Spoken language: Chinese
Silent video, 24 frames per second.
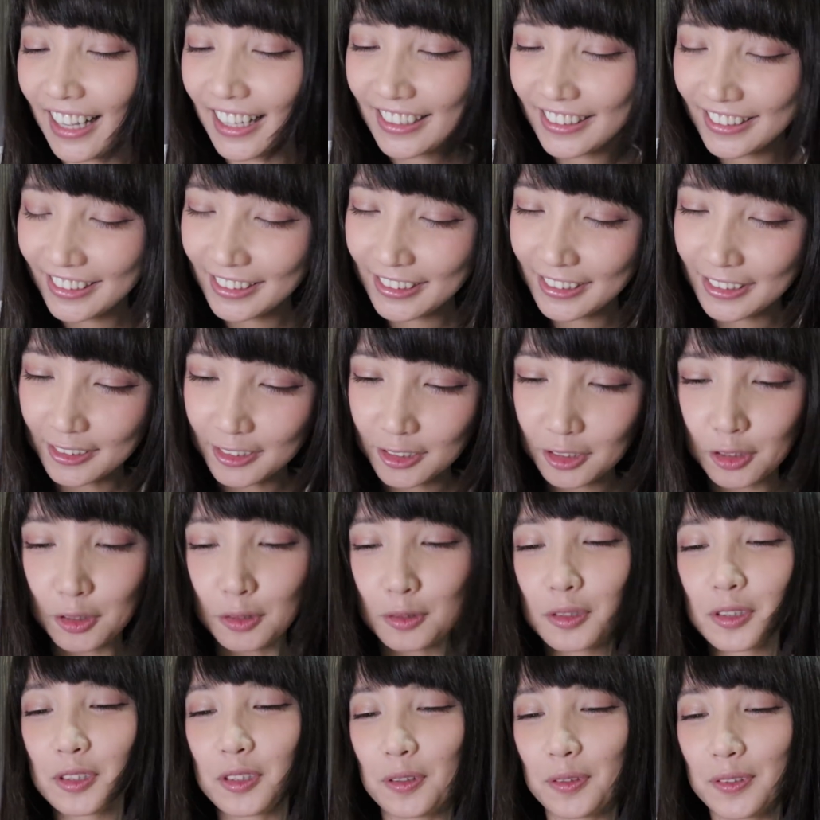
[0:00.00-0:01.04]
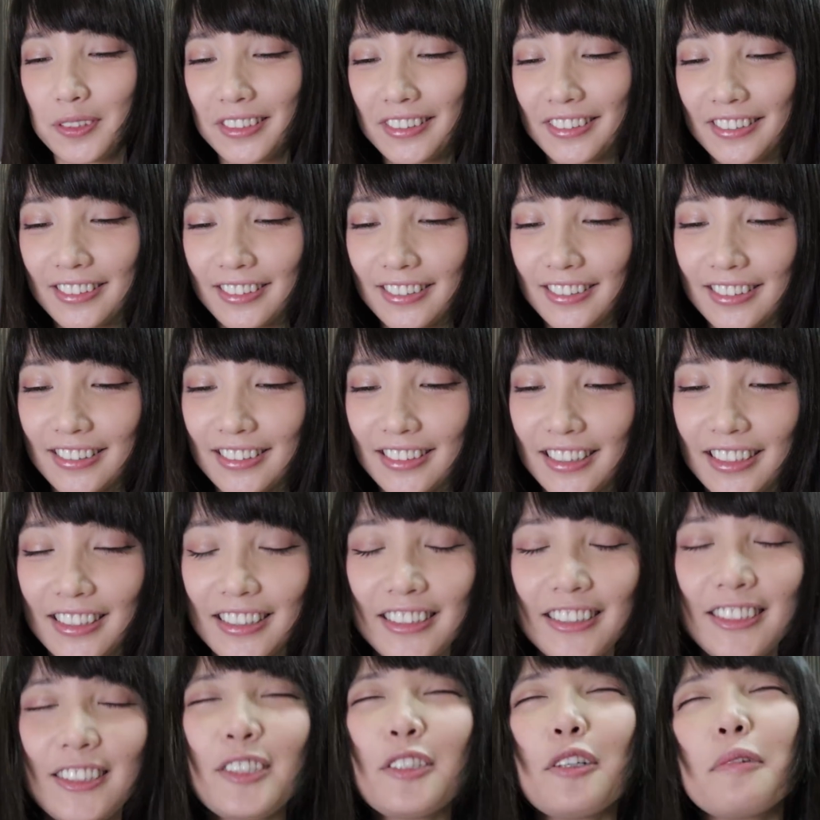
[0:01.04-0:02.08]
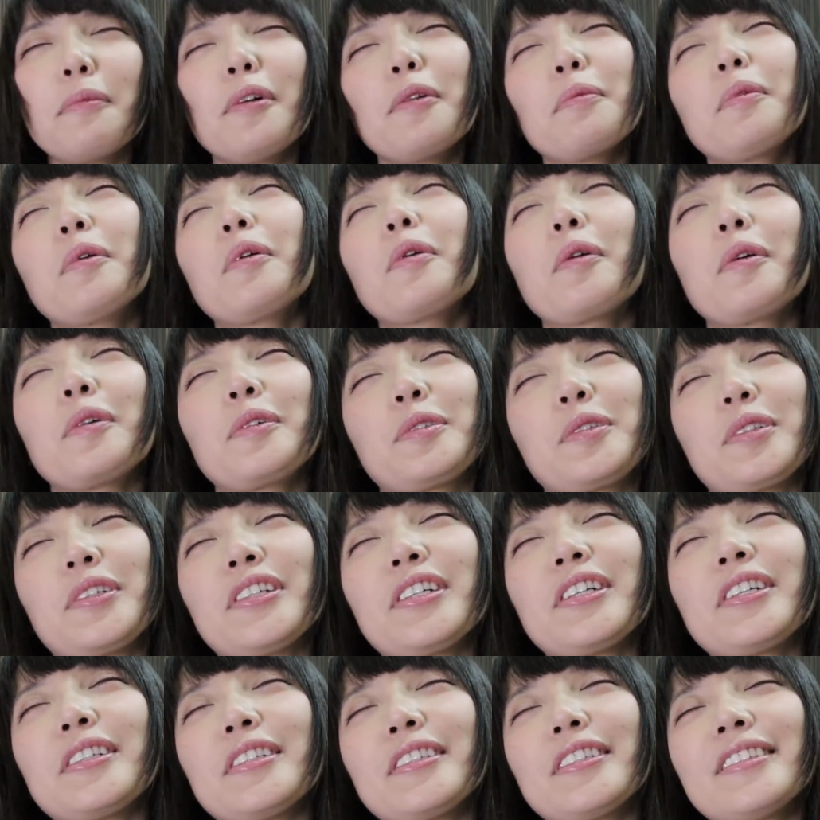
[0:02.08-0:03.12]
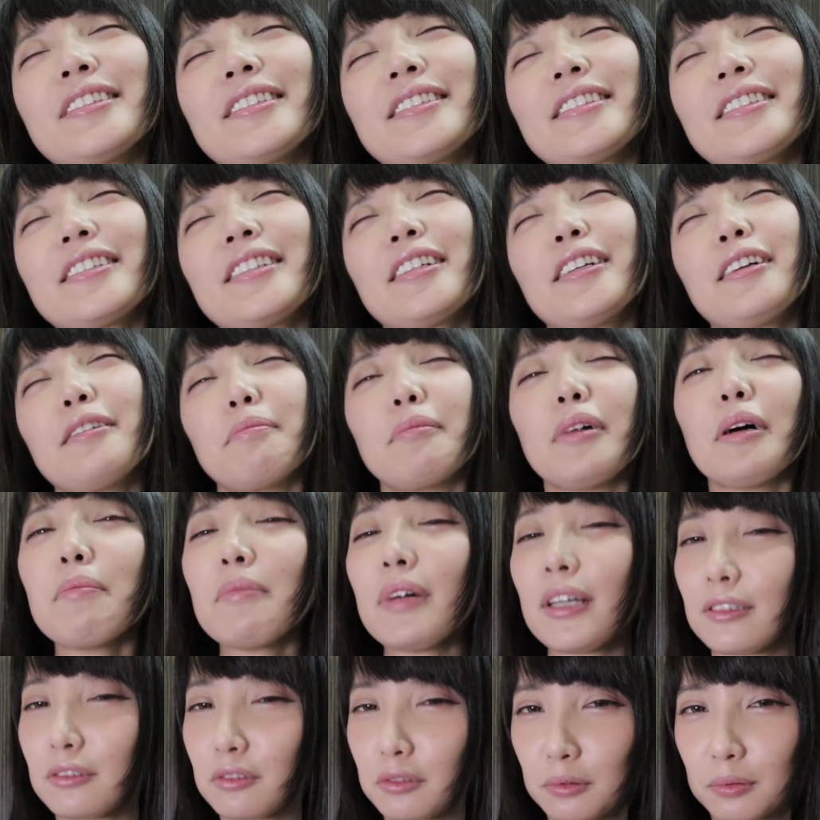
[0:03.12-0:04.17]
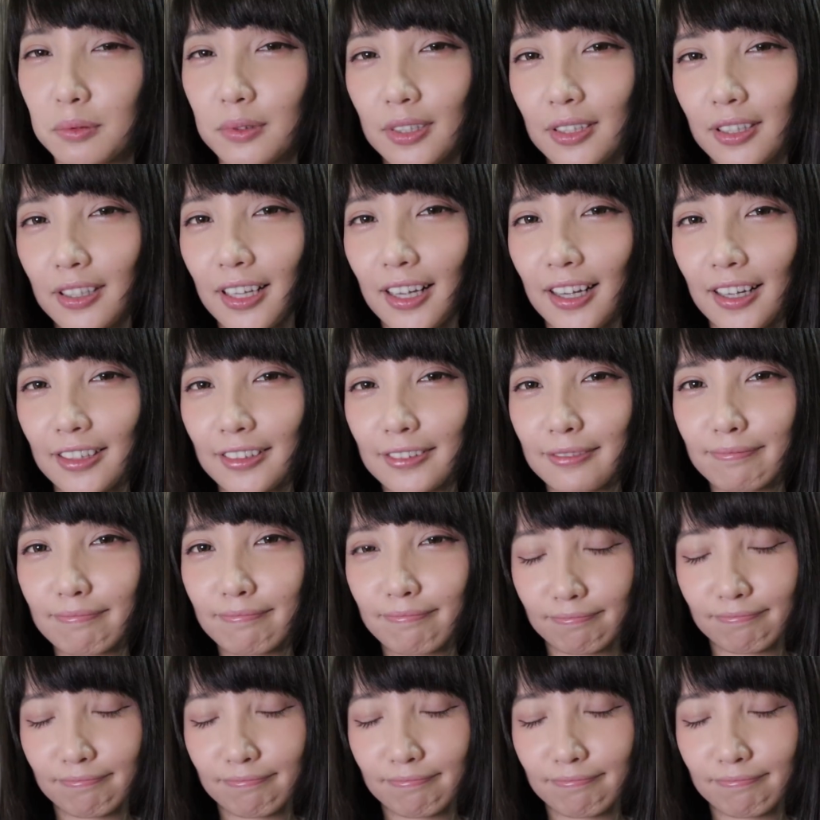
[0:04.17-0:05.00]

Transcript: 开心的收手了？这有孟婆，我觉得蛮满足的啦。